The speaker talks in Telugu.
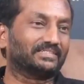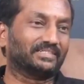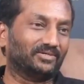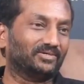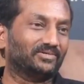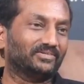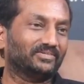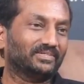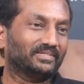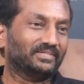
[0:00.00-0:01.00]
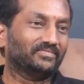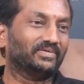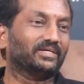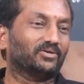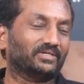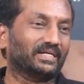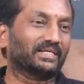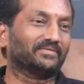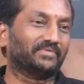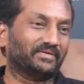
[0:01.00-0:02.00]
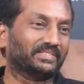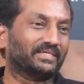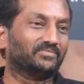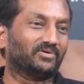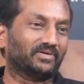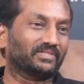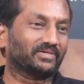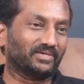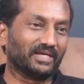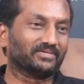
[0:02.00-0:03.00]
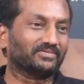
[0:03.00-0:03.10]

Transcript: చిన్నోడు వీని కొట్టడానికి మేమందరం పోవడం ఎందుకు అని